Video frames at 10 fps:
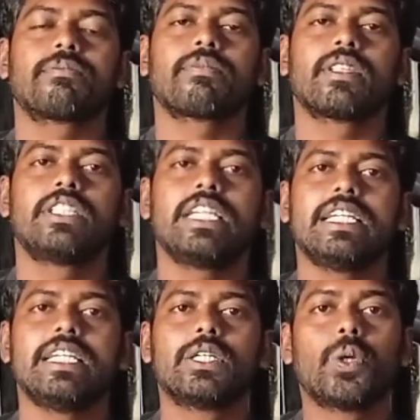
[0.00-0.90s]
যে
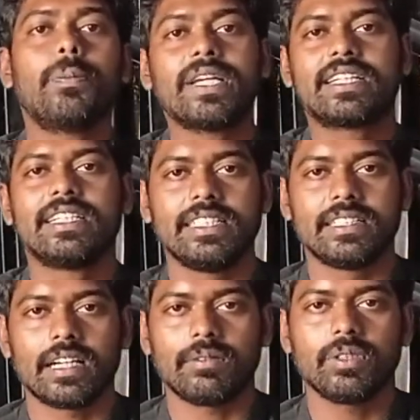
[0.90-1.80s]
ব্রিক কী
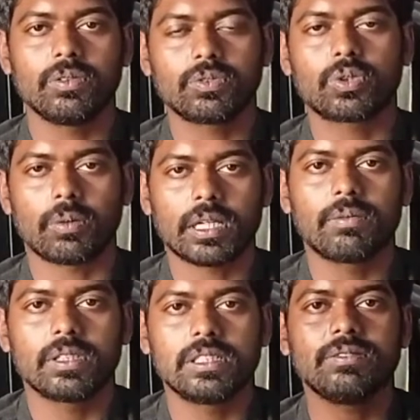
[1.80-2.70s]
আমি সবাইকে
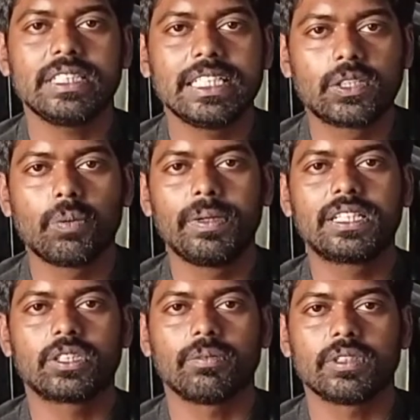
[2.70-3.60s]
বলেছিলাম যে ইকোব্রিক
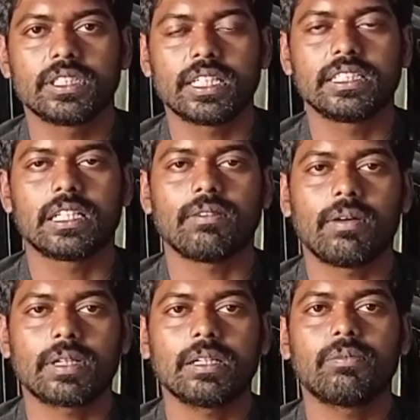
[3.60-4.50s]
সম্বন্ধে জানিয়েছিলাম
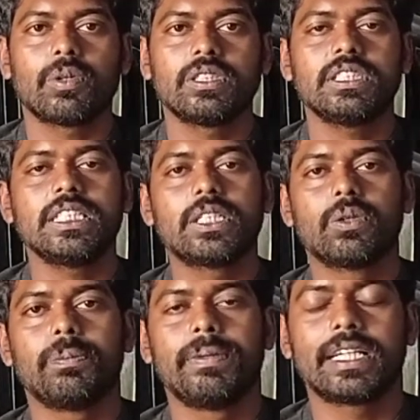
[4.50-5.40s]
আমাকে বলেছে যে
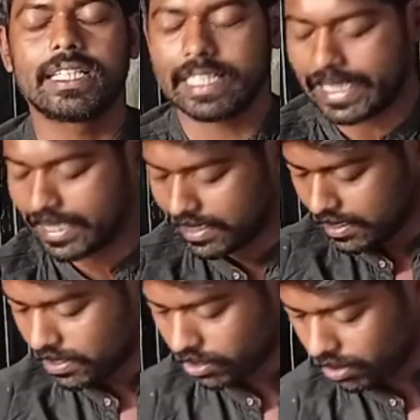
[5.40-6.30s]
ইকোব্রিক কী
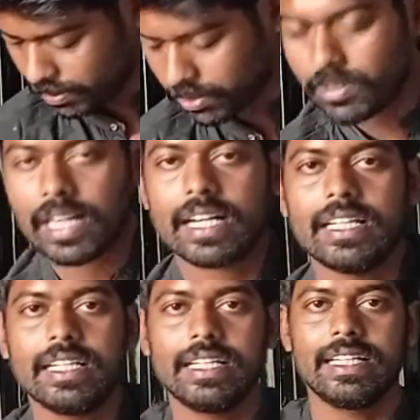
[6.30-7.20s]
তো আমি একটু দেখাই
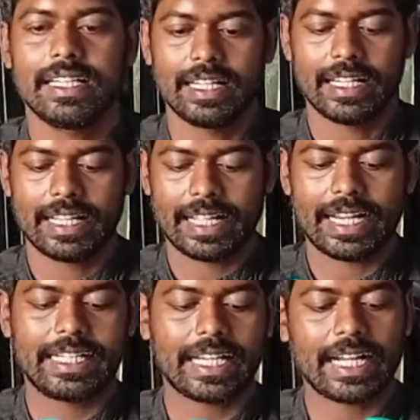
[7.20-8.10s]

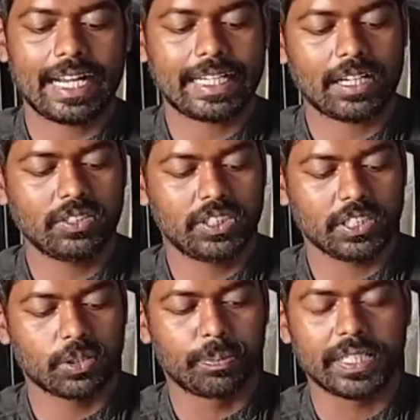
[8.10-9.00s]
এটা এটা হচ্ছে
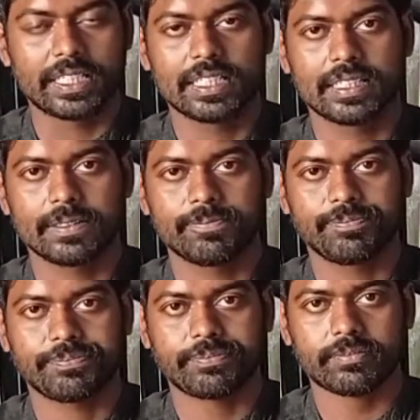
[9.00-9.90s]
ইকোব্রিক
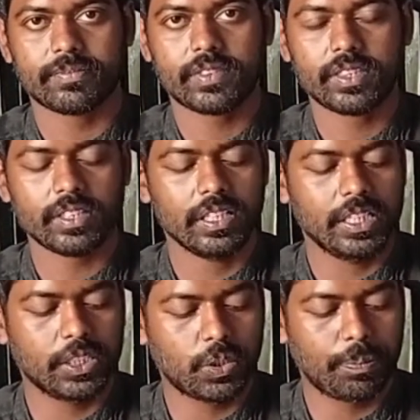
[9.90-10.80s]

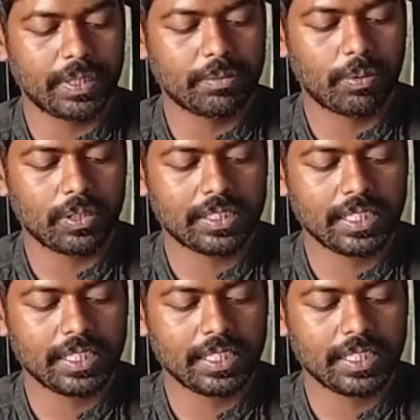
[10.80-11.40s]
ইকোব্রিক বলতে